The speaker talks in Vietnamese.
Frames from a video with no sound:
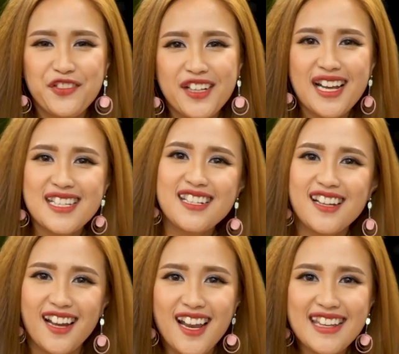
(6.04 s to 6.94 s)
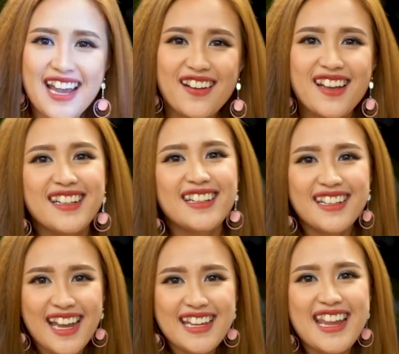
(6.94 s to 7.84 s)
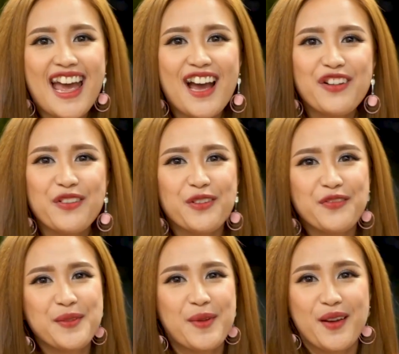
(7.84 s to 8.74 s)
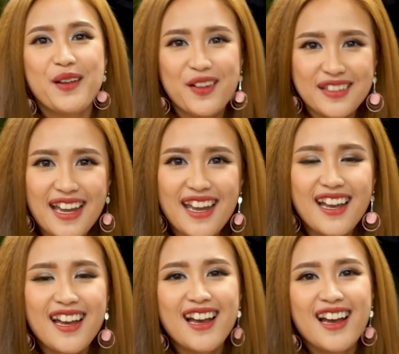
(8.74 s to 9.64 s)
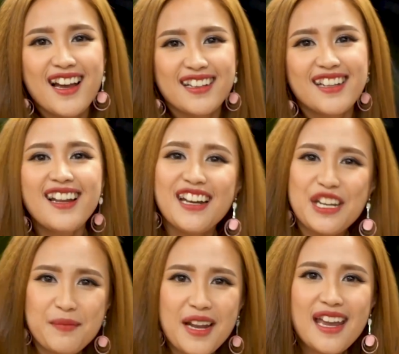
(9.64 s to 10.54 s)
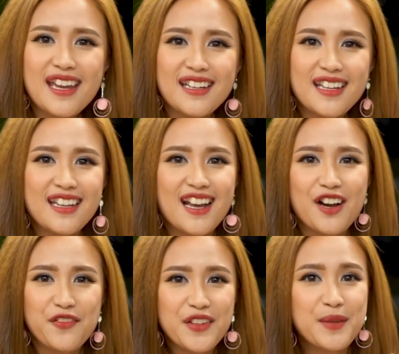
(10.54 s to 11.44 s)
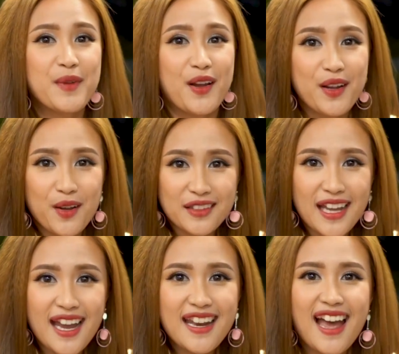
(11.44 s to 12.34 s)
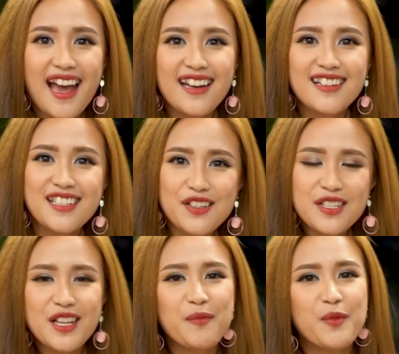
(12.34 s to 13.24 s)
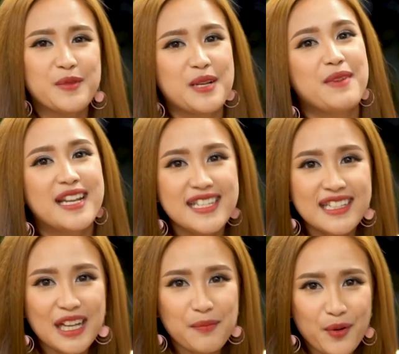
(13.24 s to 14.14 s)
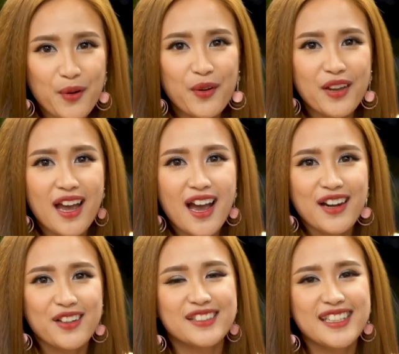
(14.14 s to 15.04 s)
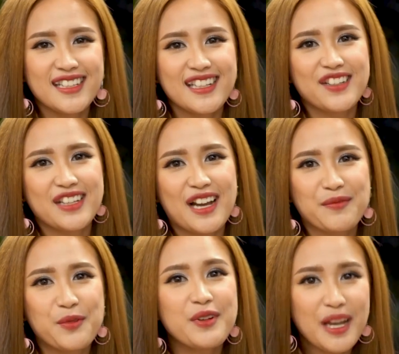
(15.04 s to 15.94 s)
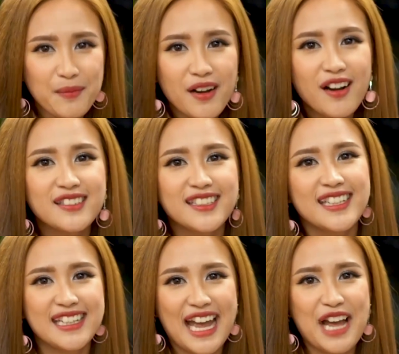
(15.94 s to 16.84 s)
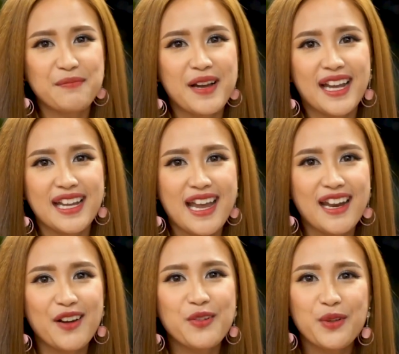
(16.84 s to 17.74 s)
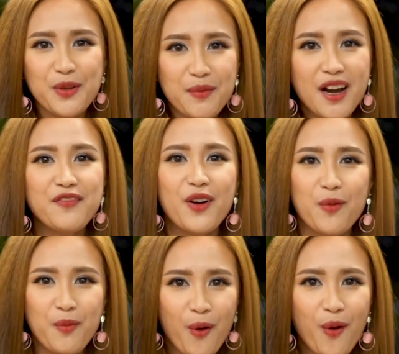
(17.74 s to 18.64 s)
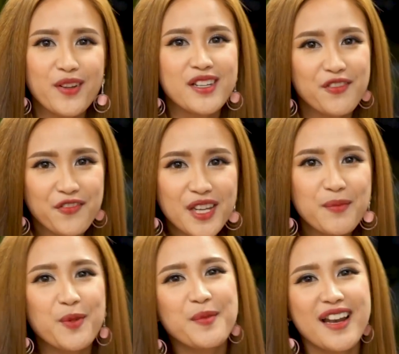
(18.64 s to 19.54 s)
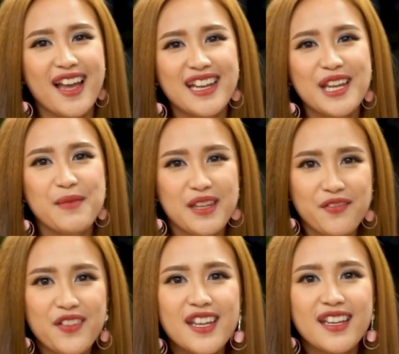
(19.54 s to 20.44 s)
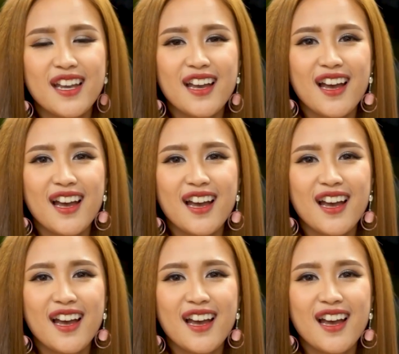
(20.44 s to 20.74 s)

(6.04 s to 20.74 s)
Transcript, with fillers: Phương Hằng xin được gửi lời chào đến khán giả của phim Gạo Nếp Gạo Tẻ. Đến thời điểm này thì à, phim Gạo Nếp Gạo Tẻ đã được chiếu xong 109 tập rồi. Đầu tiên thì Hằng muốn cảm ơn những tình cảm mà khán giả đã luôn yêu mến và ủng hộ cho phim cũng như là ekip diễn viên.